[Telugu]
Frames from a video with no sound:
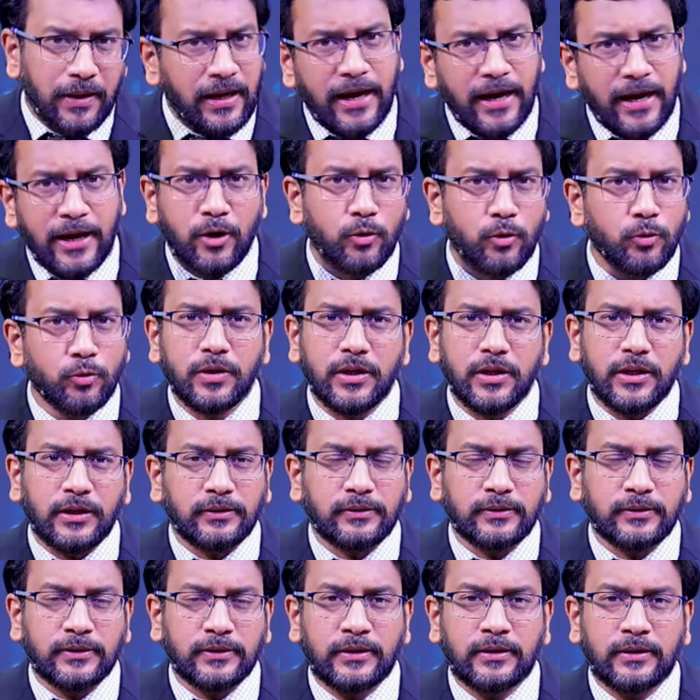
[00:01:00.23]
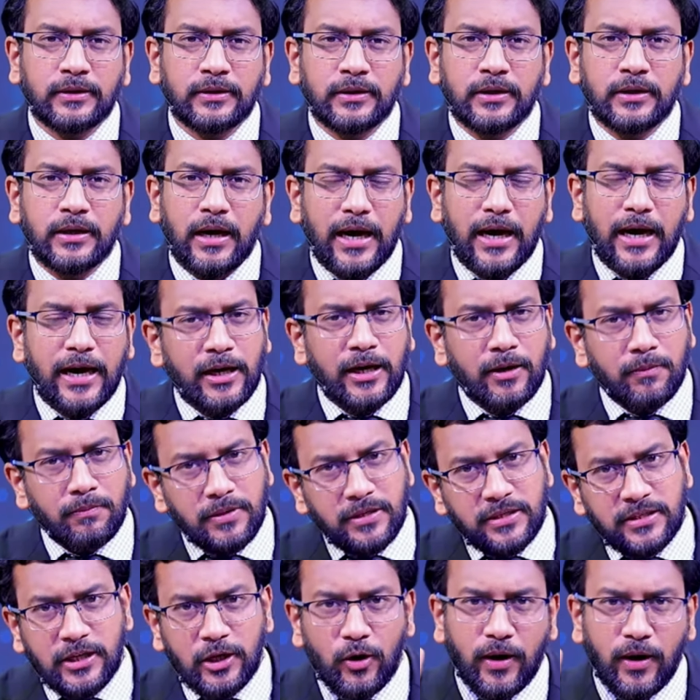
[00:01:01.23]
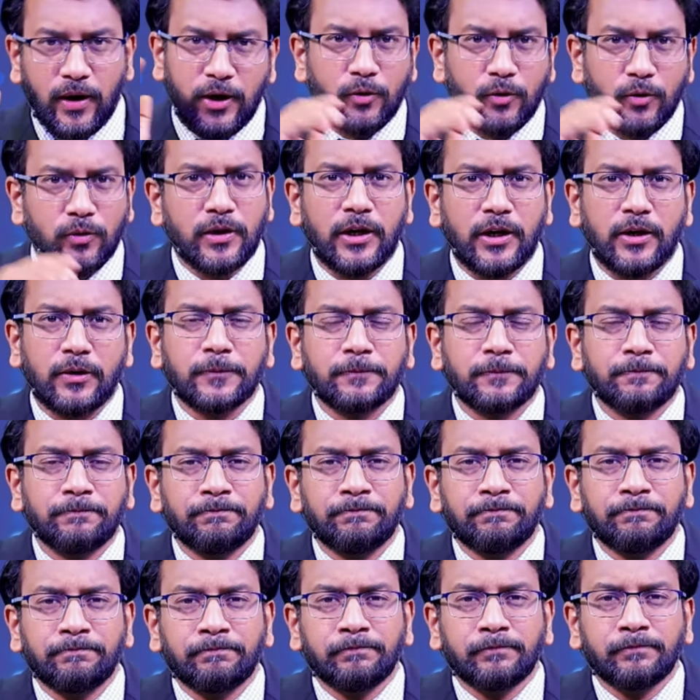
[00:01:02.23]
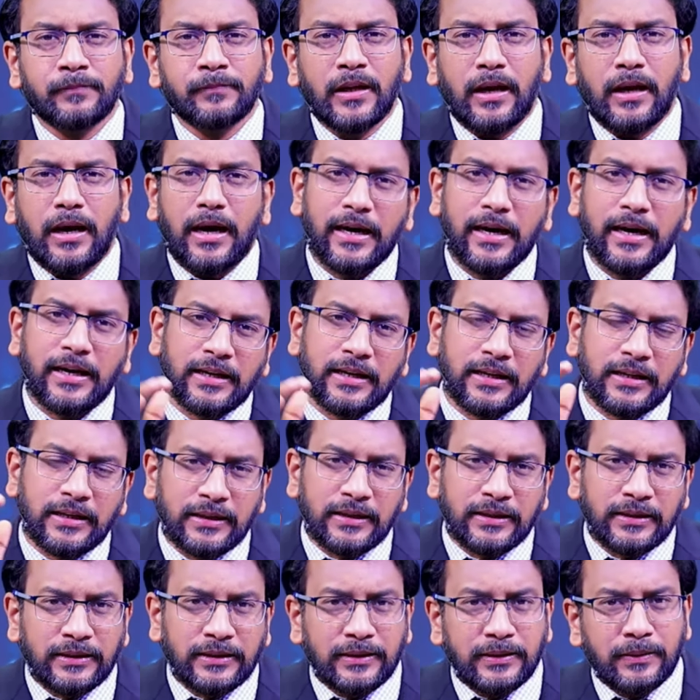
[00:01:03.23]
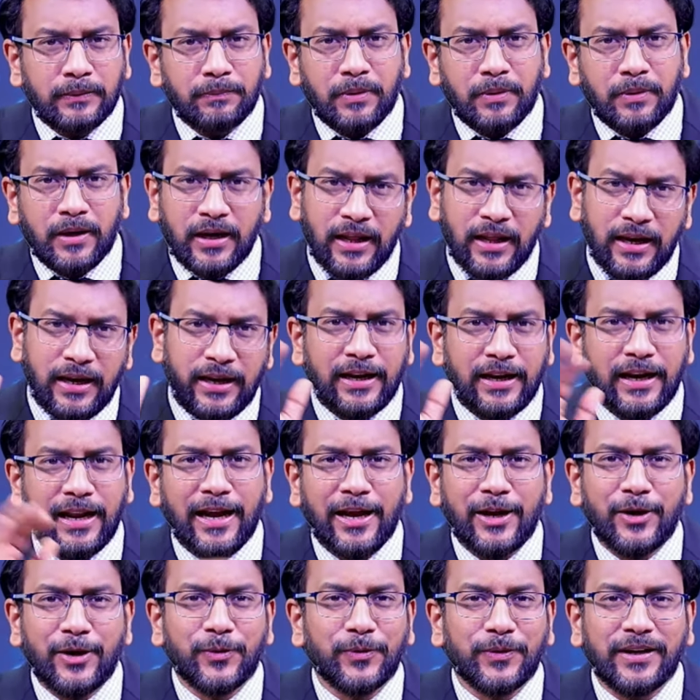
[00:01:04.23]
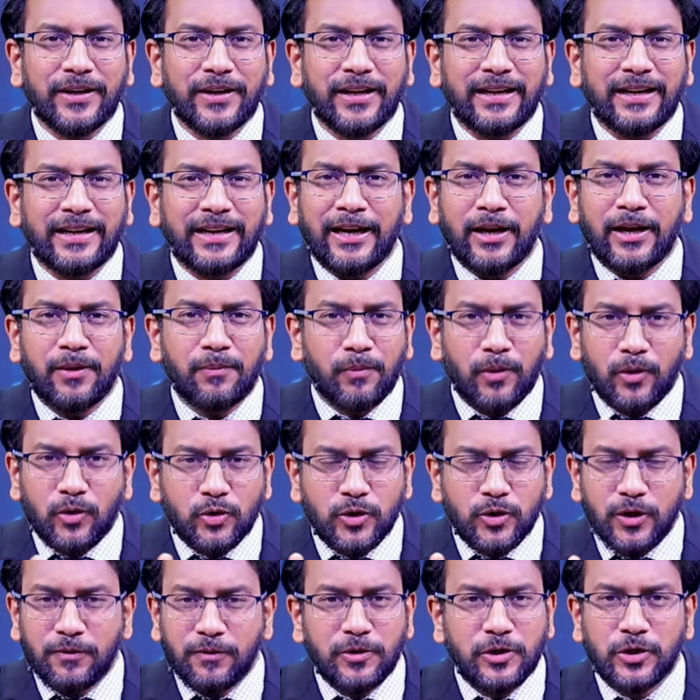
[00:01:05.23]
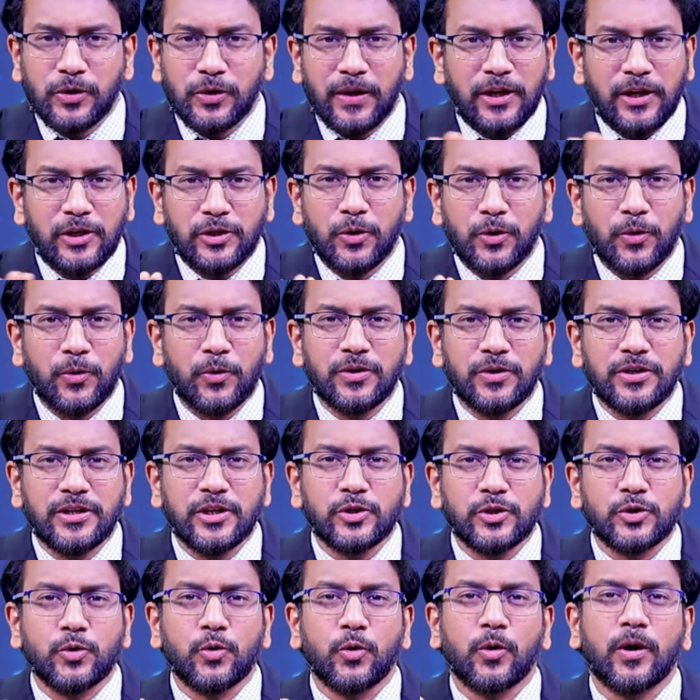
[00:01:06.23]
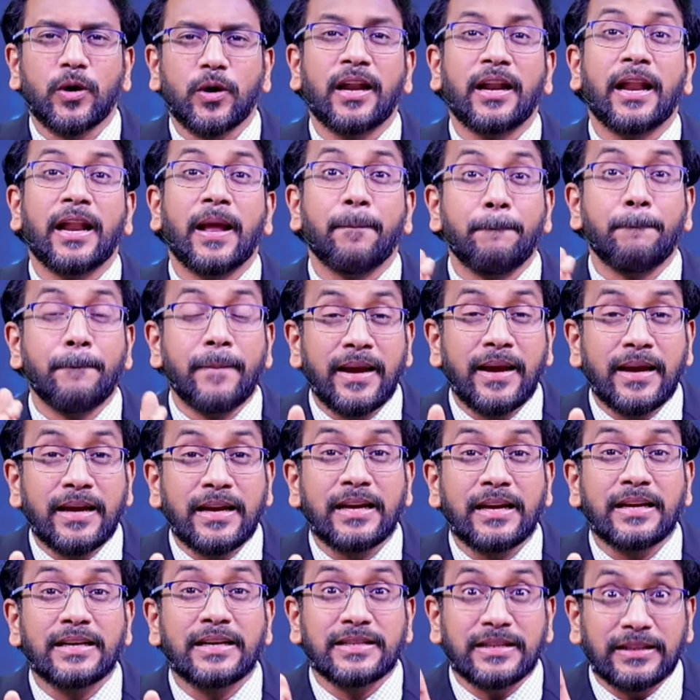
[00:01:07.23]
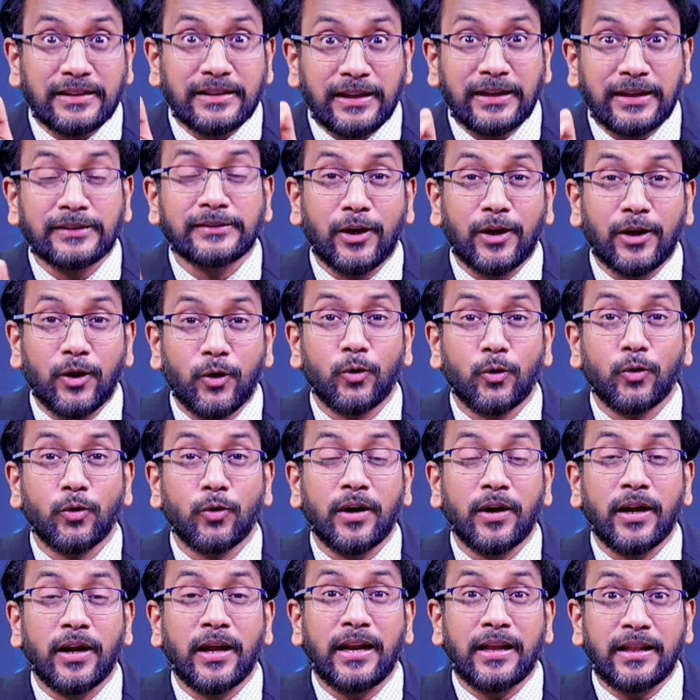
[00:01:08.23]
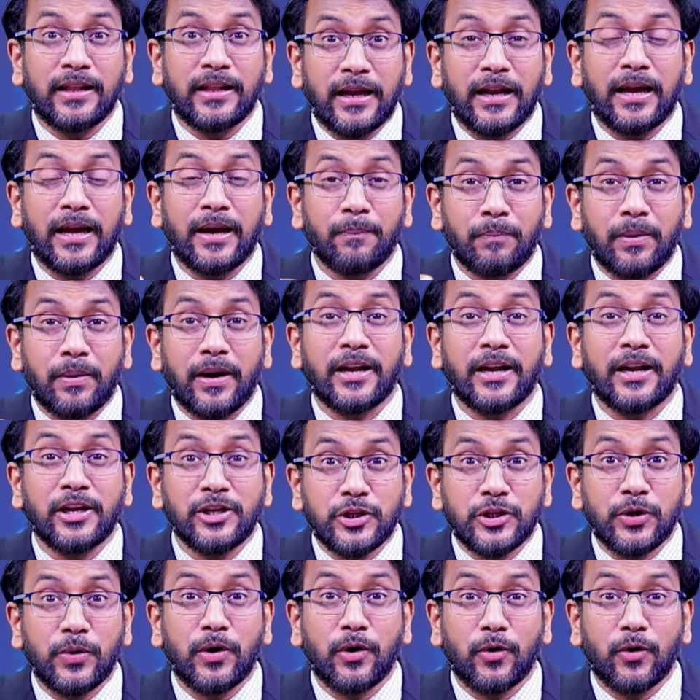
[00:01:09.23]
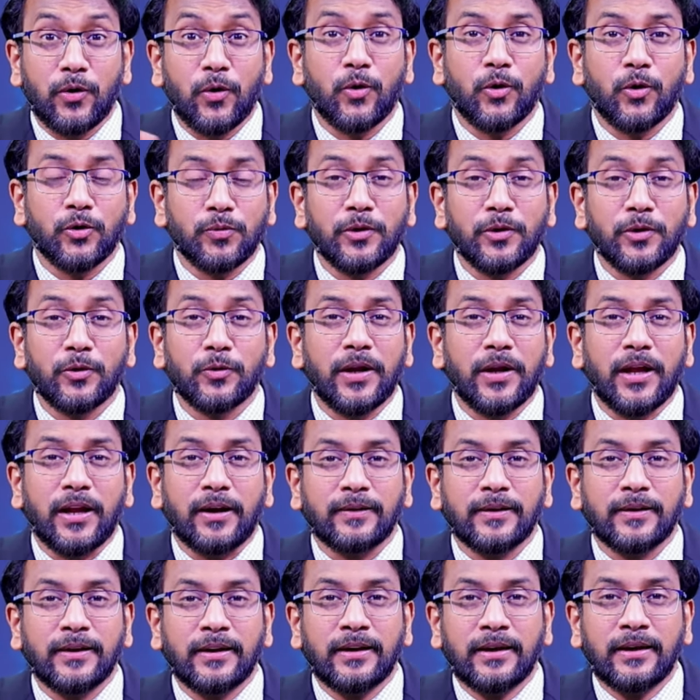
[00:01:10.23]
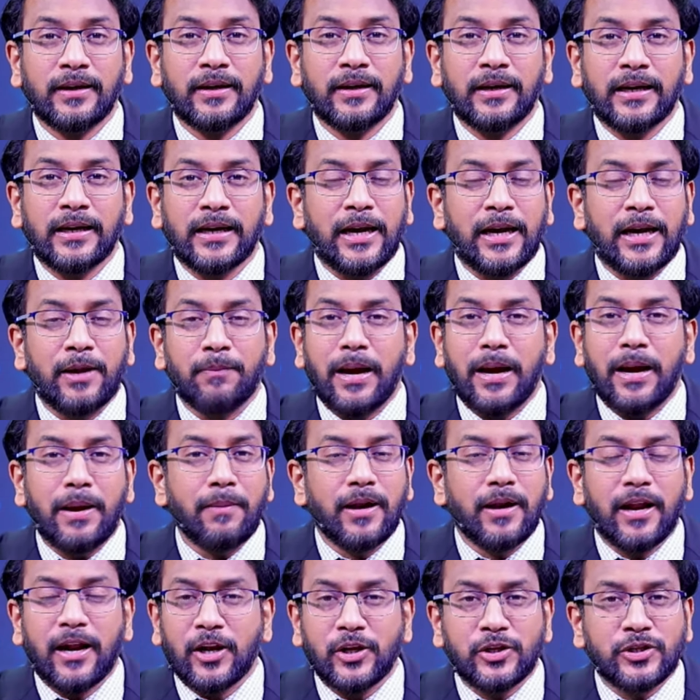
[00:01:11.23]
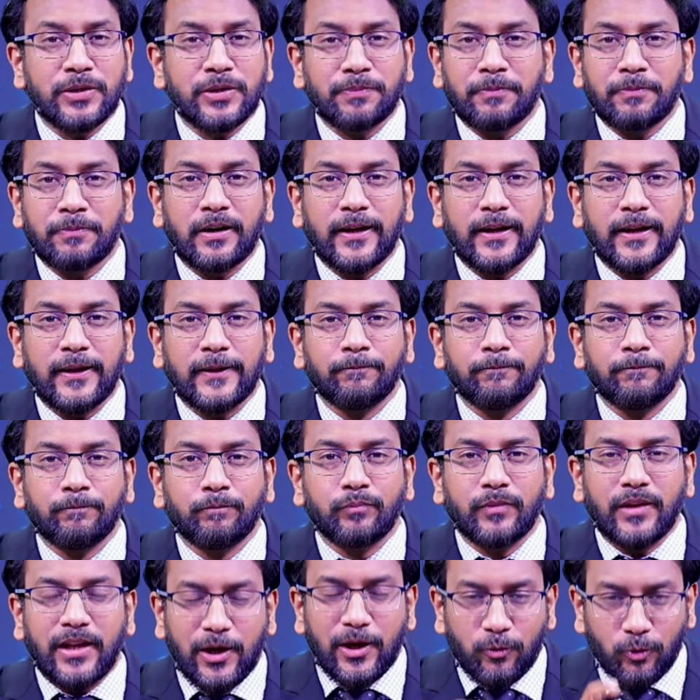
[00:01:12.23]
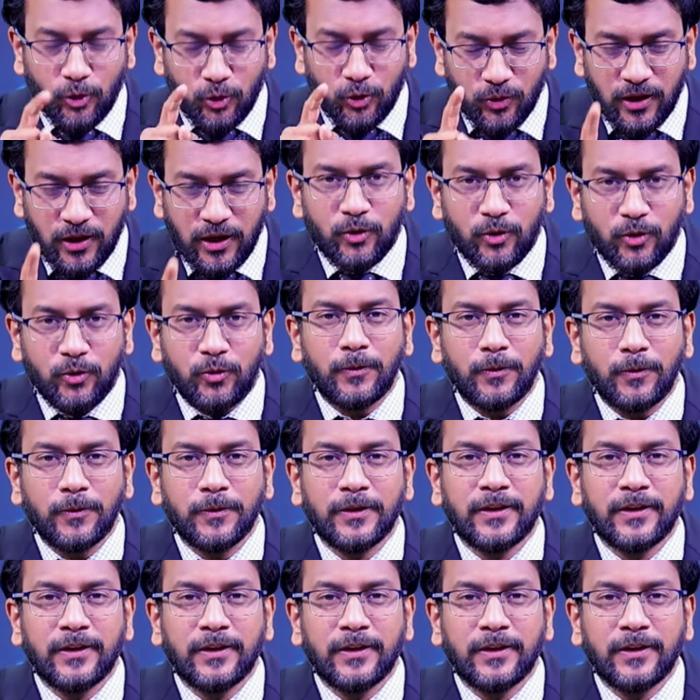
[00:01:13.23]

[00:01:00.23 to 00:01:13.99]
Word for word: పని ఆయనకుంది ఆయన బిజీలో ఆయన ఉన్నాడు ఆయన ప్రణాళికలు ఆయనకు ఉన్నాయి కానీ మనుషుల విషయంలో ఆయన జోక్యం చేసుకోవడం నమ్మే సిద్ధాంతాలు కొన్ని ఉన్నాయి లేదా అలా ప్రకటించే వాళ్ళు కూడా కొంతమంది ఉన్నారు కానీ బైబిల్ అలా చెప్పట్లేదు దేవుడు ఉన్నాడు